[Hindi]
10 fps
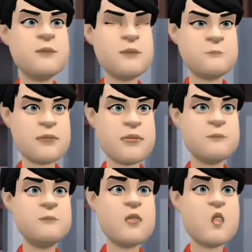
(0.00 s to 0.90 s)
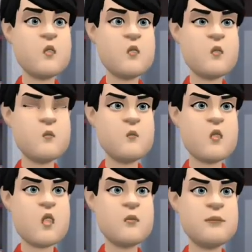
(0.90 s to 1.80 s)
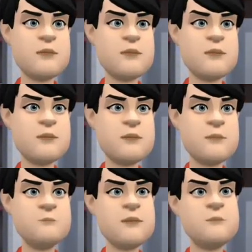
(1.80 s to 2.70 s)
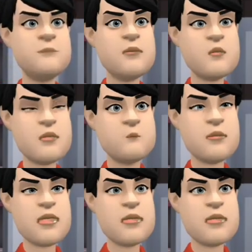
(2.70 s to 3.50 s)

आपने मेरा छाता क्यों लिया ये मेरा छाता है